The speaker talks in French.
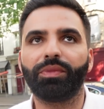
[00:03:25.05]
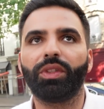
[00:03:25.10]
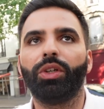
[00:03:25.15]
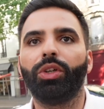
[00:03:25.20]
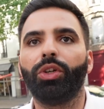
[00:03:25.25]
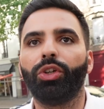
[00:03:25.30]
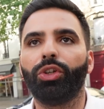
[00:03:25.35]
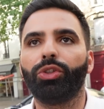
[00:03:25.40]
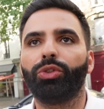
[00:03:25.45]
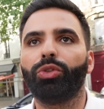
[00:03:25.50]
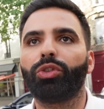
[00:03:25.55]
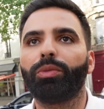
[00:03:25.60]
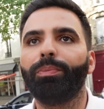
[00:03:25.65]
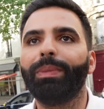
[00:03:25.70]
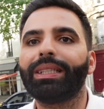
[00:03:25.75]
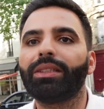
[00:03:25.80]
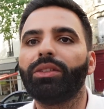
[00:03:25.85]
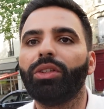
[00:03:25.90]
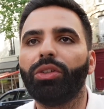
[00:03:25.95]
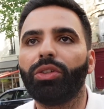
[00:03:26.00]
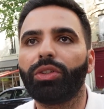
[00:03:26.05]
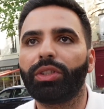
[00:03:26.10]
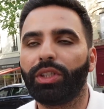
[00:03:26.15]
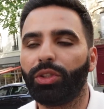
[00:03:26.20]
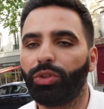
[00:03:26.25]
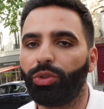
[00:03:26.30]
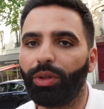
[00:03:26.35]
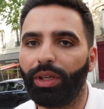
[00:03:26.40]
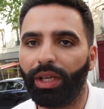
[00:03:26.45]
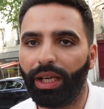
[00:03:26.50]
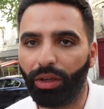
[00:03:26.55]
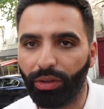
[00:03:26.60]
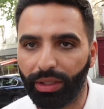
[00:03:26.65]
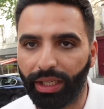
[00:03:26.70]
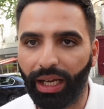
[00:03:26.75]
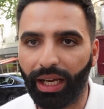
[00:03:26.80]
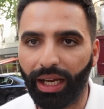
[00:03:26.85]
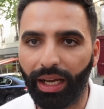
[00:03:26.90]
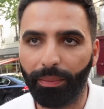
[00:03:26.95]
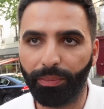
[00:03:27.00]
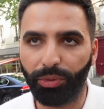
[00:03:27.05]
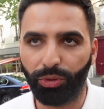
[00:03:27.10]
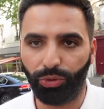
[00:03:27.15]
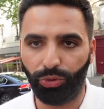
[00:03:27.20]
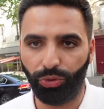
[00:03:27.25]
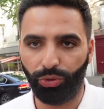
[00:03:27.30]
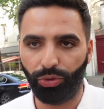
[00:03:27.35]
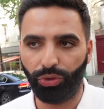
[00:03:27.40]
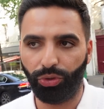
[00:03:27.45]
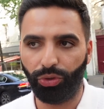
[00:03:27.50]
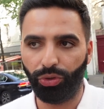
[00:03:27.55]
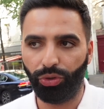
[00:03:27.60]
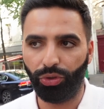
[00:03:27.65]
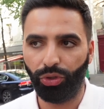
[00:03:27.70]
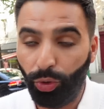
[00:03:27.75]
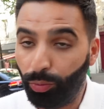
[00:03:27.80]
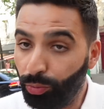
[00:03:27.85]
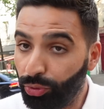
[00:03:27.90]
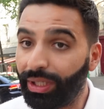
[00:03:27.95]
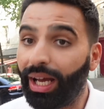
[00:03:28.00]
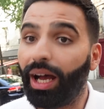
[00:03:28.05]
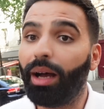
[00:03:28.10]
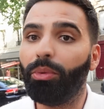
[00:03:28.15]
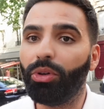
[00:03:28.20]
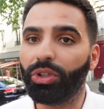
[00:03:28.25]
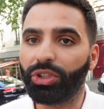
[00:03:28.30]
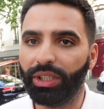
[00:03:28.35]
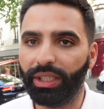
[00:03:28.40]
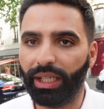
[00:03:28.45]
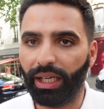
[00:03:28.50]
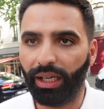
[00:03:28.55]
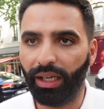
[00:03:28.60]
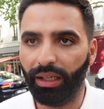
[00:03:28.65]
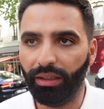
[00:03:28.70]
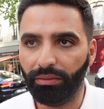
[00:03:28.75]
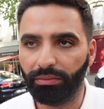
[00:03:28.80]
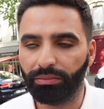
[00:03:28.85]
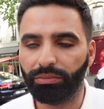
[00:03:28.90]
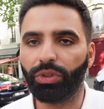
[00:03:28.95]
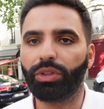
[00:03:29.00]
Euh, donc maintenant, c'est sur la langue arabe, sur euh, le monde arabe en général.